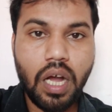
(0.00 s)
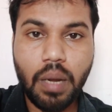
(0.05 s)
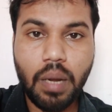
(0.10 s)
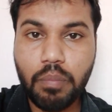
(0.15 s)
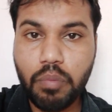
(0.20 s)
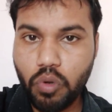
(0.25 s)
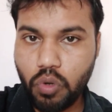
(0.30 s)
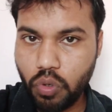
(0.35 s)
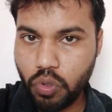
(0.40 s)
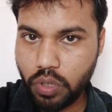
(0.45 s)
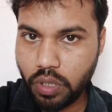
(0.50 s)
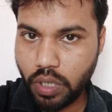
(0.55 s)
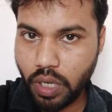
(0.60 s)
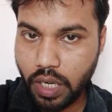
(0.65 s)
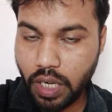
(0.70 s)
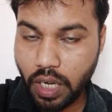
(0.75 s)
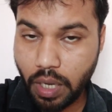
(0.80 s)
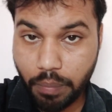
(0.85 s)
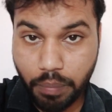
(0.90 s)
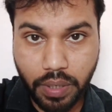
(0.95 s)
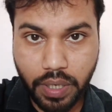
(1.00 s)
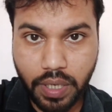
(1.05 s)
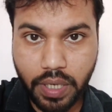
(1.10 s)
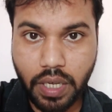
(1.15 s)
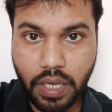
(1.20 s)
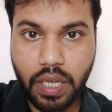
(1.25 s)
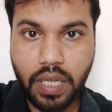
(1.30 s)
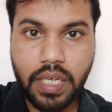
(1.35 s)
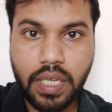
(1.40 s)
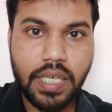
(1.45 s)
अपलोड करना
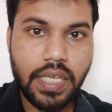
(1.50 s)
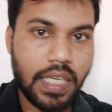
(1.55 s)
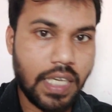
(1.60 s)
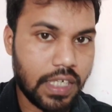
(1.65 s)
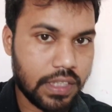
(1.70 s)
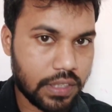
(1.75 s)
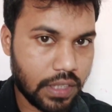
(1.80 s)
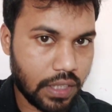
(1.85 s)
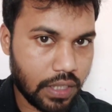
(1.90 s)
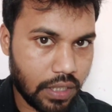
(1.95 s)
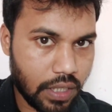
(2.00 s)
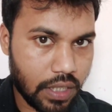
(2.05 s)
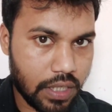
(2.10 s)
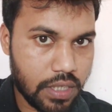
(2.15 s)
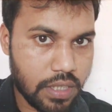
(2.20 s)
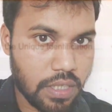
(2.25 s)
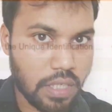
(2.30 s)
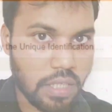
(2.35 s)
पड़ेगा ऐसा नहीं